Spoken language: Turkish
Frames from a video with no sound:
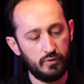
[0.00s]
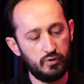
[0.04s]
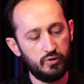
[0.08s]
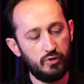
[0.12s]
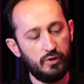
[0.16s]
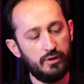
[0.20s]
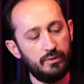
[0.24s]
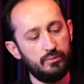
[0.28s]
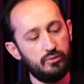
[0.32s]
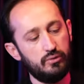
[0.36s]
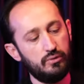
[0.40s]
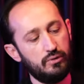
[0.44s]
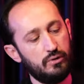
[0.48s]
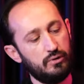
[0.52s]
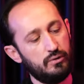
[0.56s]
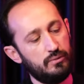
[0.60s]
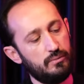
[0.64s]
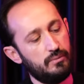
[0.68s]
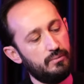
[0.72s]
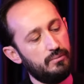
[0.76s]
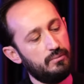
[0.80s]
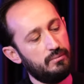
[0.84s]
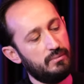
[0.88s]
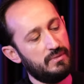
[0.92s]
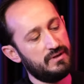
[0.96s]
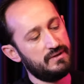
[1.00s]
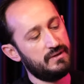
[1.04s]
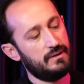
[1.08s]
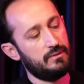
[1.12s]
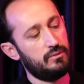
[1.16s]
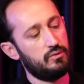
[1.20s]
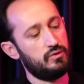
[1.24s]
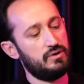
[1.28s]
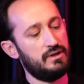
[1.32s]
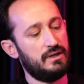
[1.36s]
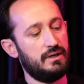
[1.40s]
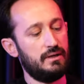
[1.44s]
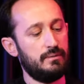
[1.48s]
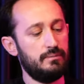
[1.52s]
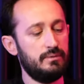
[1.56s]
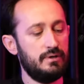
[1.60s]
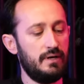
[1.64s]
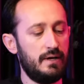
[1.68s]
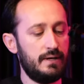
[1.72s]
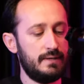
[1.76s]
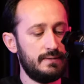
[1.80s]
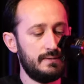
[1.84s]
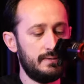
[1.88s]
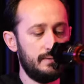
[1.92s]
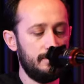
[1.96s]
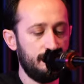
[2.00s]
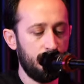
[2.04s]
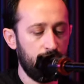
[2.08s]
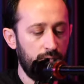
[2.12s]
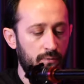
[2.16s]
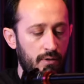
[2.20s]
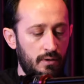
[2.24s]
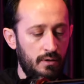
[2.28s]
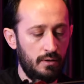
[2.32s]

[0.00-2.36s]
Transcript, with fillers: Şöyle bunu masanın üzerine bıraktım.